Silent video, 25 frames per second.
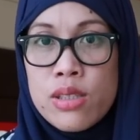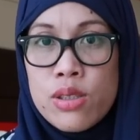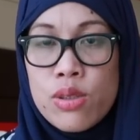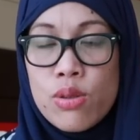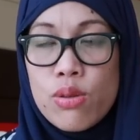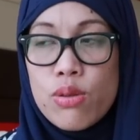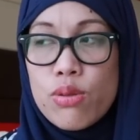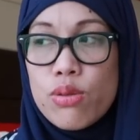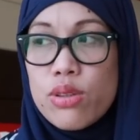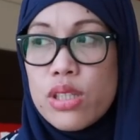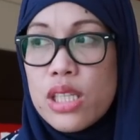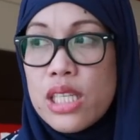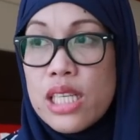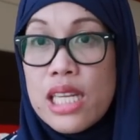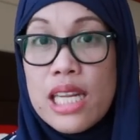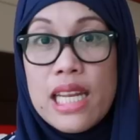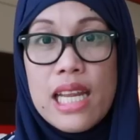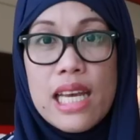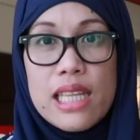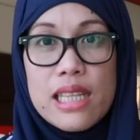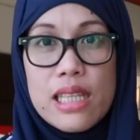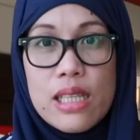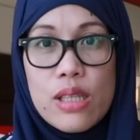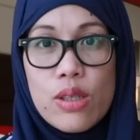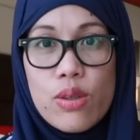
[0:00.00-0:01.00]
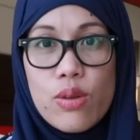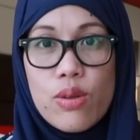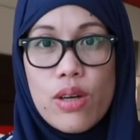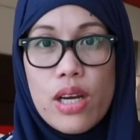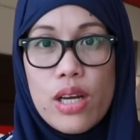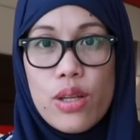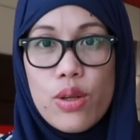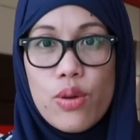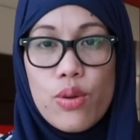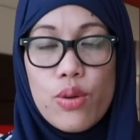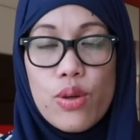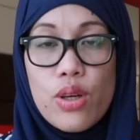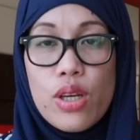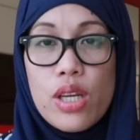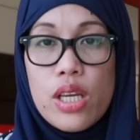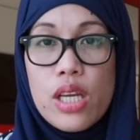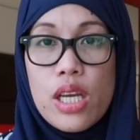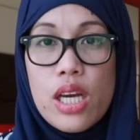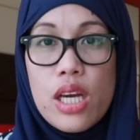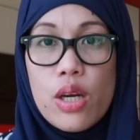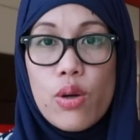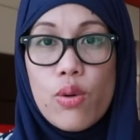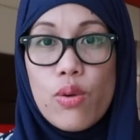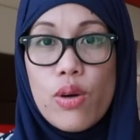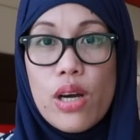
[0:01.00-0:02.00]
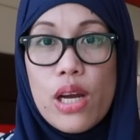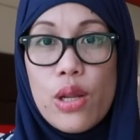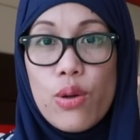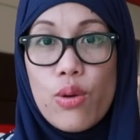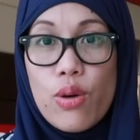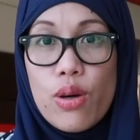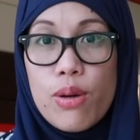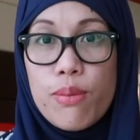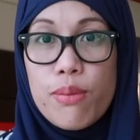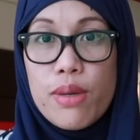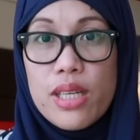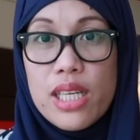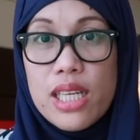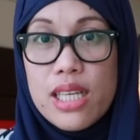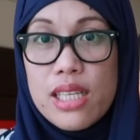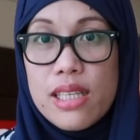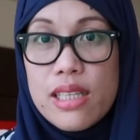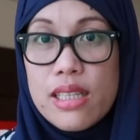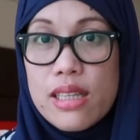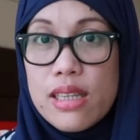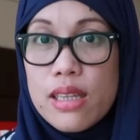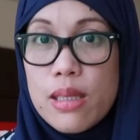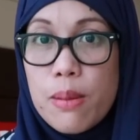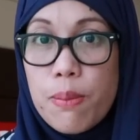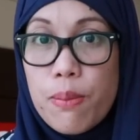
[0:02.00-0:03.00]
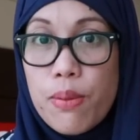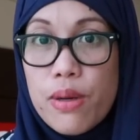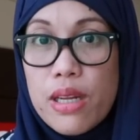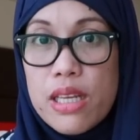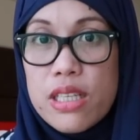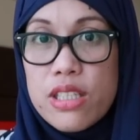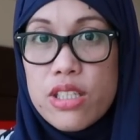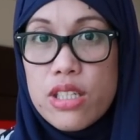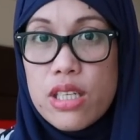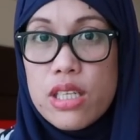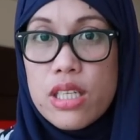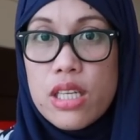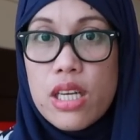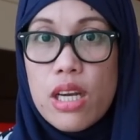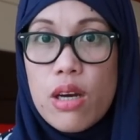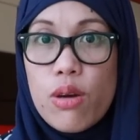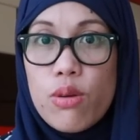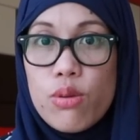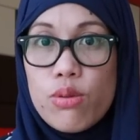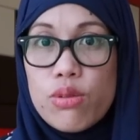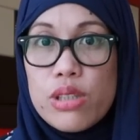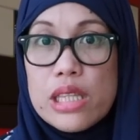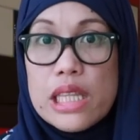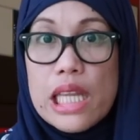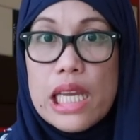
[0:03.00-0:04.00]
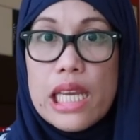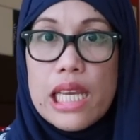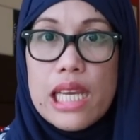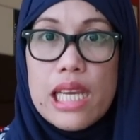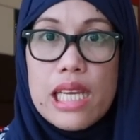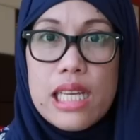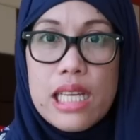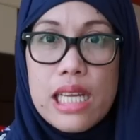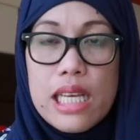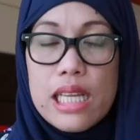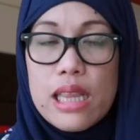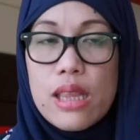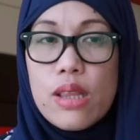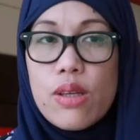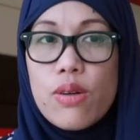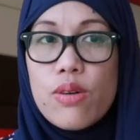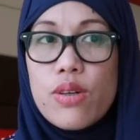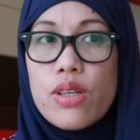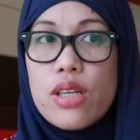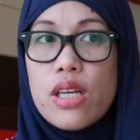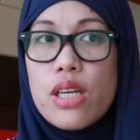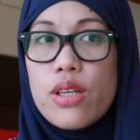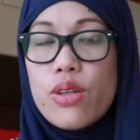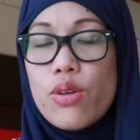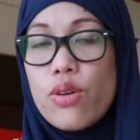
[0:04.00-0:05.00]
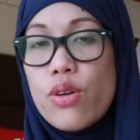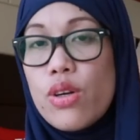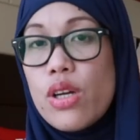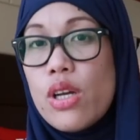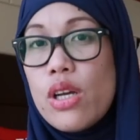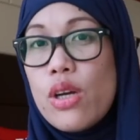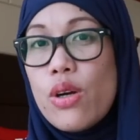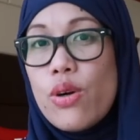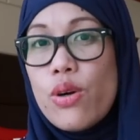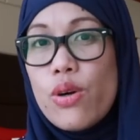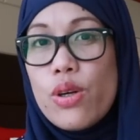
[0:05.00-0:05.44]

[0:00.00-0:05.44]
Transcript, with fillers: So, tingnan natin kung ano, kung ano ang magiging diferensya niya, kung tag-init or ano.